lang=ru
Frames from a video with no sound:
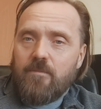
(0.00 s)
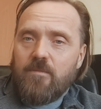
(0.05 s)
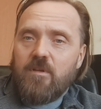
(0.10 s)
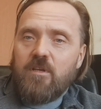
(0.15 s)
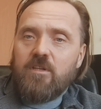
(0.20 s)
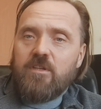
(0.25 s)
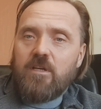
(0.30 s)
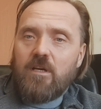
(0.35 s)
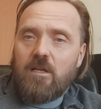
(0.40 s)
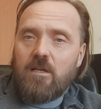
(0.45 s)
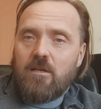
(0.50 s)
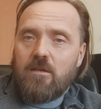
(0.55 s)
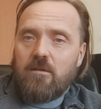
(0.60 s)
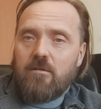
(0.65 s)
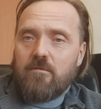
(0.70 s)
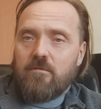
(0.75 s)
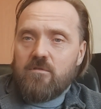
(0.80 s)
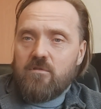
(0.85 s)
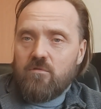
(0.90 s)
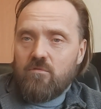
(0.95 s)

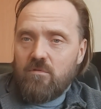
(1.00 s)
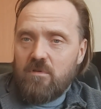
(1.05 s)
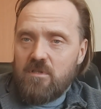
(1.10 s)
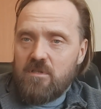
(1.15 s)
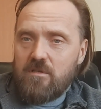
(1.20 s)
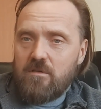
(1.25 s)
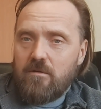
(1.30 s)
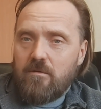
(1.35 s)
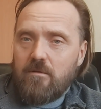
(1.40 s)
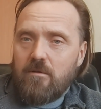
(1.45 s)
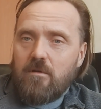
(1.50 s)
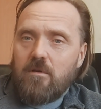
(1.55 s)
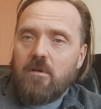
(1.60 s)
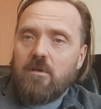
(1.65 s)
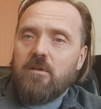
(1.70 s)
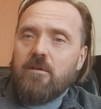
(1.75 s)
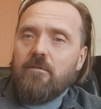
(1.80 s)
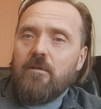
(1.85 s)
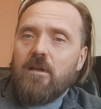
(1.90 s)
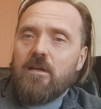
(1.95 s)
Идеальной ситуации –
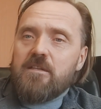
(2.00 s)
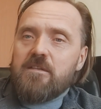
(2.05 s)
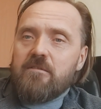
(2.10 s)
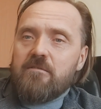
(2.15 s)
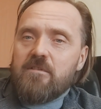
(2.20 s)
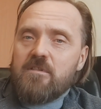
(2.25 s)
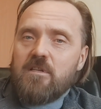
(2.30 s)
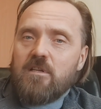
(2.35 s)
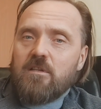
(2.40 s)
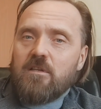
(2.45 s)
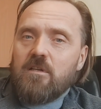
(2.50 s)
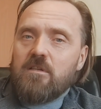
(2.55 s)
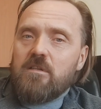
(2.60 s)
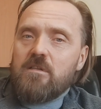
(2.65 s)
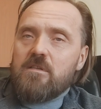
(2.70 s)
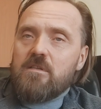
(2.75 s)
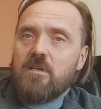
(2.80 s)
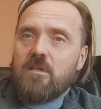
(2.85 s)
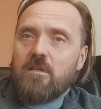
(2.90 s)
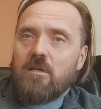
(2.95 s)
является возврат
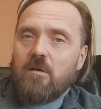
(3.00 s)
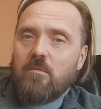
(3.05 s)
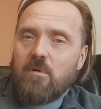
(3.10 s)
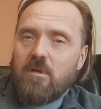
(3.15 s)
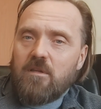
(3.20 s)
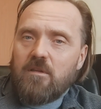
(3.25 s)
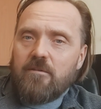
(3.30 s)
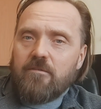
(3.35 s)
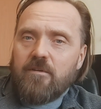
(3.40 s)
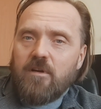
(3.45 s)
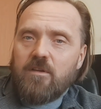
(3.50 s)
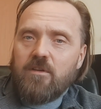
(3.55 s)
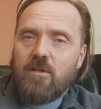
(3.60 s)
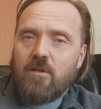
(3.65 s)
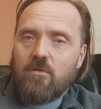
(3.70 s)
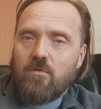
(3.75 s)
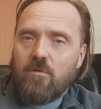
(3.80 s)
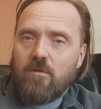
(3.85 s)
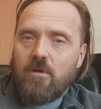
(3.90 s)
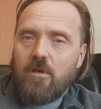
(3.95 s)
конденсата обратно в
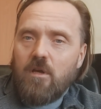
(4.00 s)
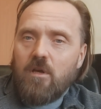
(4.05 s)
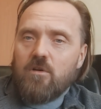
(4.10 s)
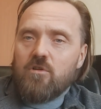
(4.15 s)
котельную,